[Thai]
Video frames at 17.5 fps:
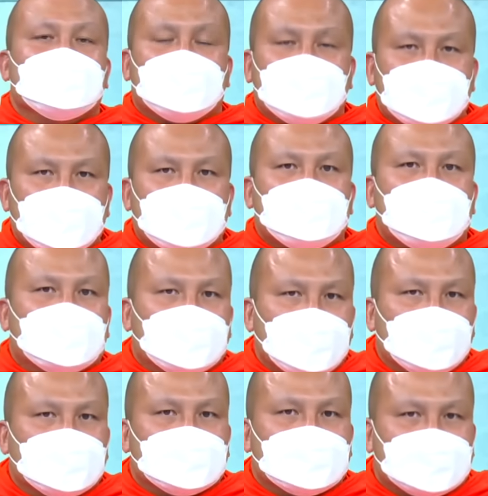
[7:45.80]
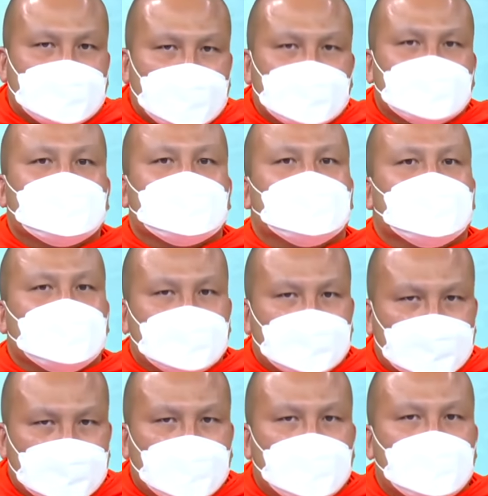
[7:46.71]
งนี้สำคัญมากต้องตั้งสติ
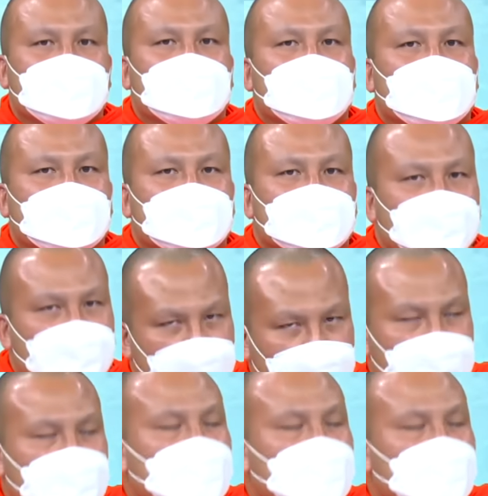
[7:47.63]
แล้วก็มีสมั